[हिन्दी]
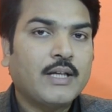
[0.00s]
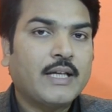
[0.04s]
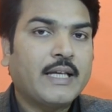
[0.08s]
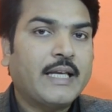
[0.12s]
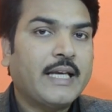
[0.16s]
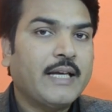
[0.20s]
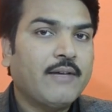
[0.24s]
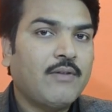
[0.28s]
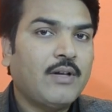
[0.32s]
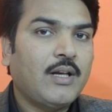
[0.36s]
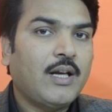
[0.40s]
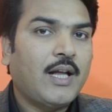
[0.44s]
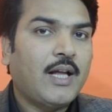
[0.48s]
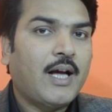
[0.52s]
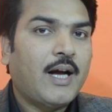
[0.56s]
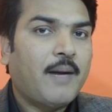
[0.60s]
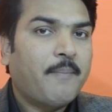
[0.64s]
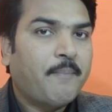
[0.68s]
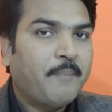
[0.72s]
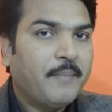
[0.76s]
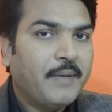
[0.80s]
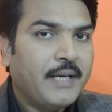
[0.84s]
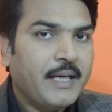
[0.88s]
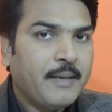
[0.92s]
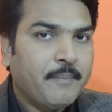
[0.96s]
केवल
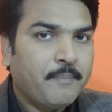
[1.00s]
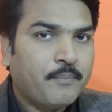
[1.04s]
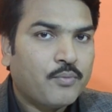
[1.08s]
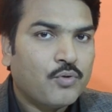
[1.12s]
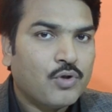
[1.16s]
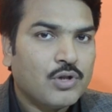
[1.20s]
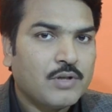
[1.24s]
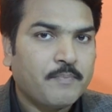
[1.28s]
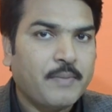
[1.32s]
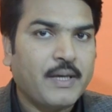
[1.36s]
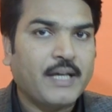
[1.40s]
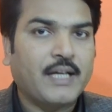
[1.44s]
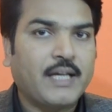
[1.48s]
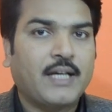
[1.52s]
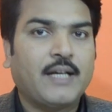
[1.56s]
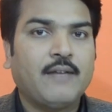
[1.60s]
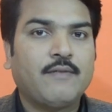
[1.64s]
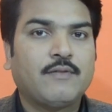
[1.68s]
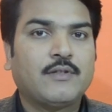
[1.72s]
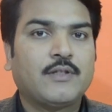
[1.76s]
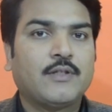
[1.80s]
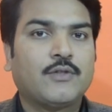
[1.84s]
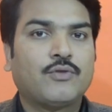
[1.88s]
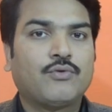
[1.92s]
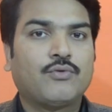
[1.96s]
अपने प्रोस्पेक्टिव
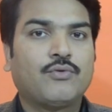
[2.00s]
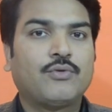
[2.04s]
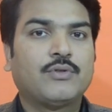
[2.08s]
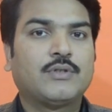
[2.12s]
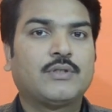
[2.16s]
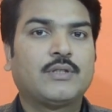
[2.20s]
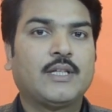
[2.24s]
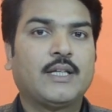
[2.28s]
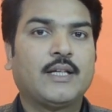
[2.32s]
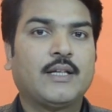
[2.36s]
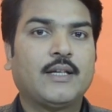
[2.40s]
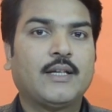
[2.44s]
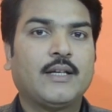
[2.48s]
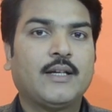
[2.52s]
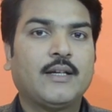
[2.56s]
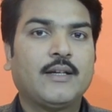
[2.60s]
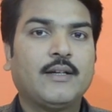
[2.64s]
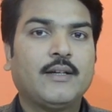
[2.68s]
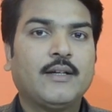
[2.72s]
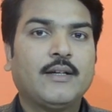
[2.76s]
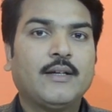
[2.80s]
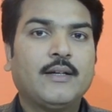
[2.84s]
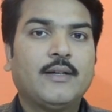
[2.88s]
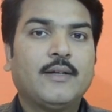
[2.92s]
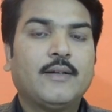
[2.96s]
से सोचते हैं
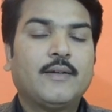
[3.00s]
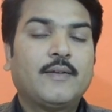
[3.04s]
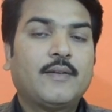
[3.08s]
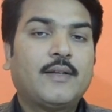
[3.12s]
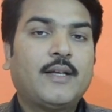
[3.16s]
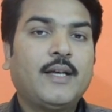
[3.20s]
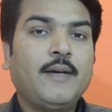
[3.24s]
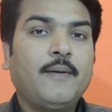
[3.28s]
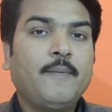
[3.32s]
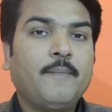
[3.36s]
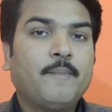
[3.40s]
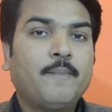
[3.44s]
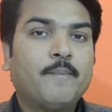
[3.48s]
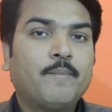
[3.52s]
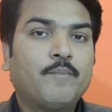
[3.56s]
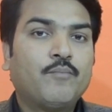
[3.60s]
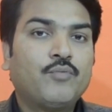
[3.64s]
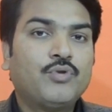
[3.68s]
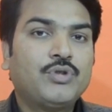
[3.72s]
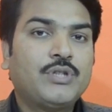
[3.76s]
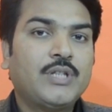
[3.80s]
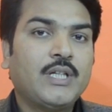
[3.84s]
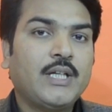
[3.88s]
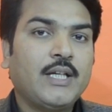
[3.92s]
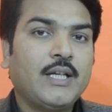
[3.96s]
कि
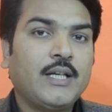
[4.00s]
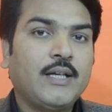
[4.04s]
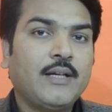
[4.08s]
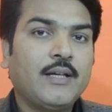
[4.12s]
मुझे